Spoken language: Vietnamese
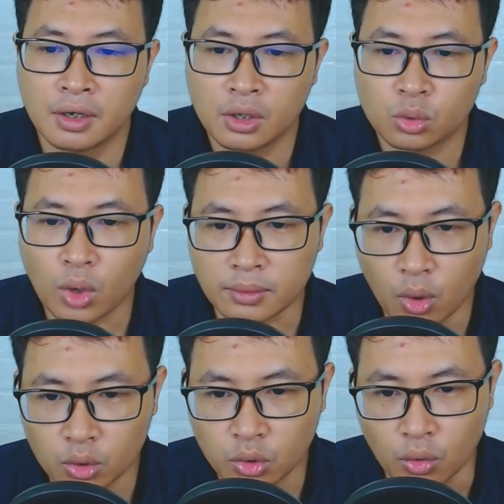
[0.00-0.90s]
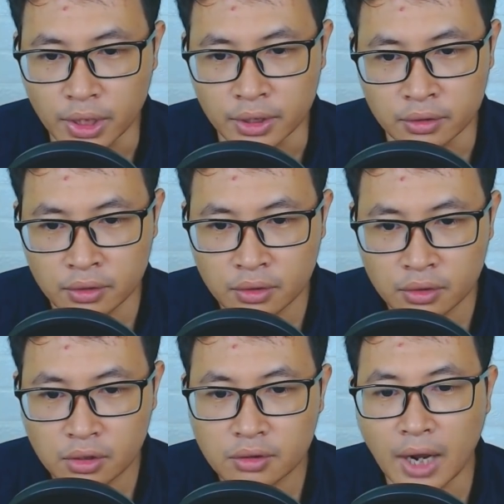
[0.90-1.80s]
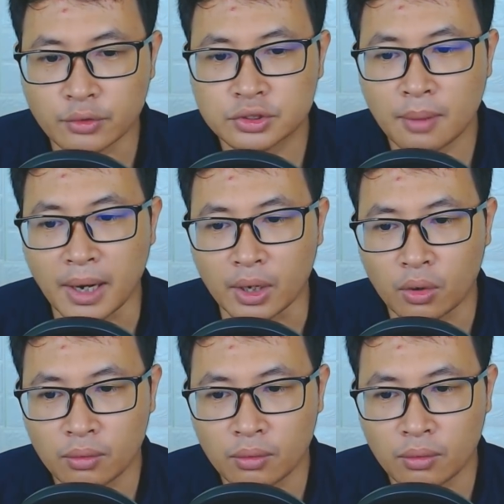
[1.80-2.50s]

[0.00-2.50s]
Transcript: Toàn bộ tổ đình Từng đạo sơn mạch